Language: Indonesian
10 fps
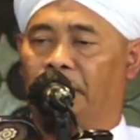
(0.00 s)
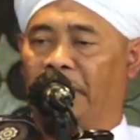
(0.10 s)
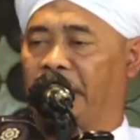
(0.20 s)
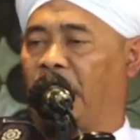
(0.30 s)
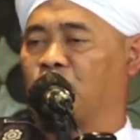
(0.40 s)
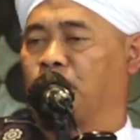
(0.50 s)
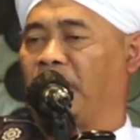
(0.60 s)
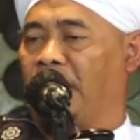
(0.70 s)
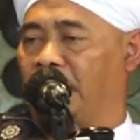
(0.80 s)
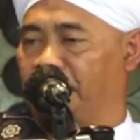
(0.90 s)
man
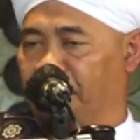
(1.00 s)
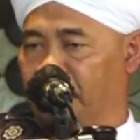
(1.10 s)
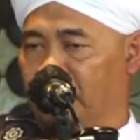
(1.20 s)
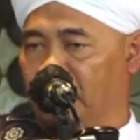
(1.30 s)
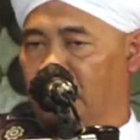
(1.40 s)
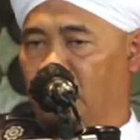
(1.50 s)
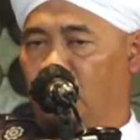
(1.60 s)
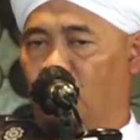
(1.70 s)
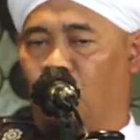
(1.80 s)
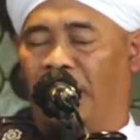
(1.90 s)
asbaha
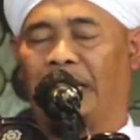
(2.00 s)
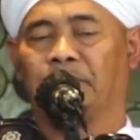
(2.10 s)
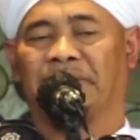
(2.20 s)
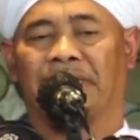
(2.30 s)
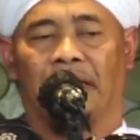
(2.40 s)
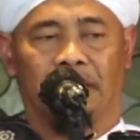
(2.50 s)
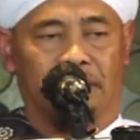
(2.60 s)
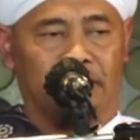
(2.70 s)
wa amsa